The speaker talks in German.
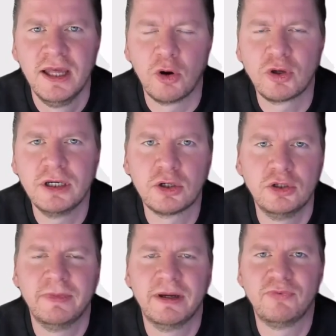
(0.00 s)
Auch hier könnte
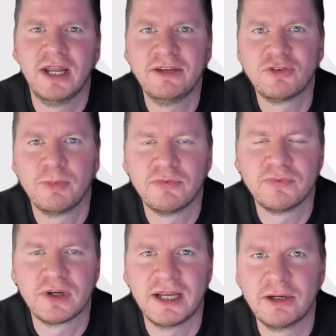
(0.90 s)
man vielleicht nochmal auf
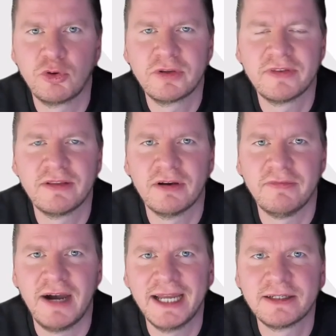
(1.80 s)
einen kleinen Rücksetzer
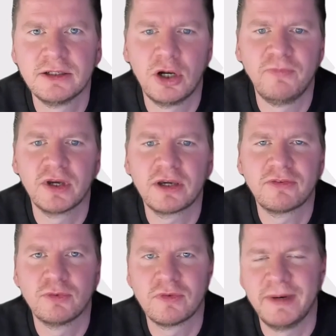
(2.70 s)
warten, ob wir
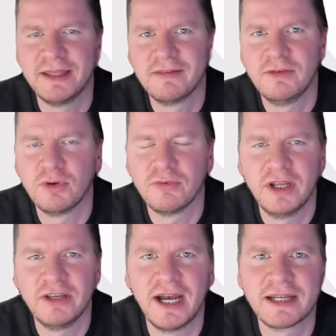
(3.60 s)
Richtung 20 oder
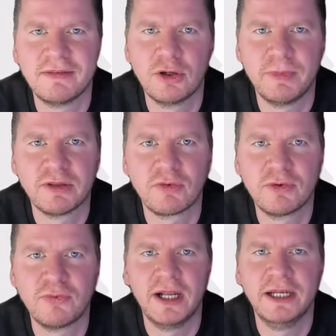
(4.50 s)
vielleicht 18 nochmal
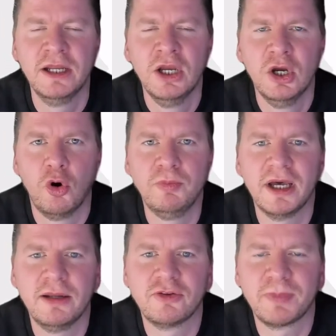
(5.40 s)
zurückfallen, um
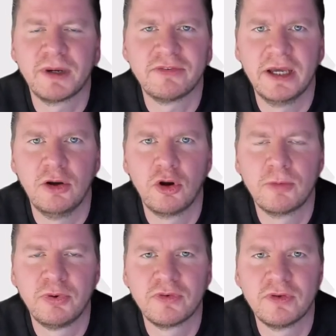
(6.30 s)
dann entsprechend eine
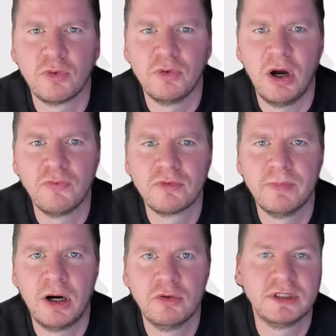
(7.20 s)
Long-Position
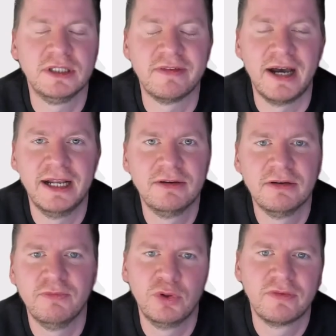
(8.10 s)
aufzubauen. Die
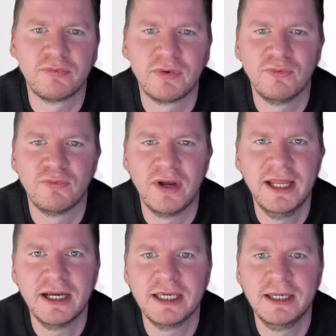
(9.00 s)
Zahlen würden es auf jeden Fall
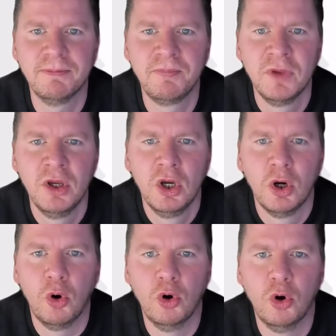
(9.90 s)
hergeben.
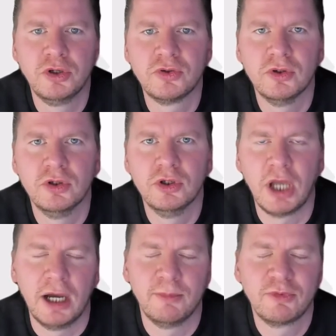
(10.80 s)
Und äh,
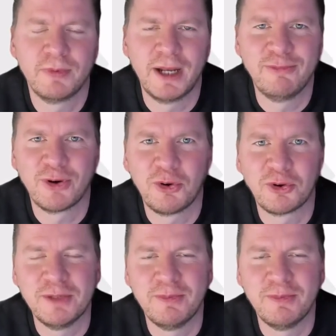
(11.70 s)
ja, da muss man einfach auch hier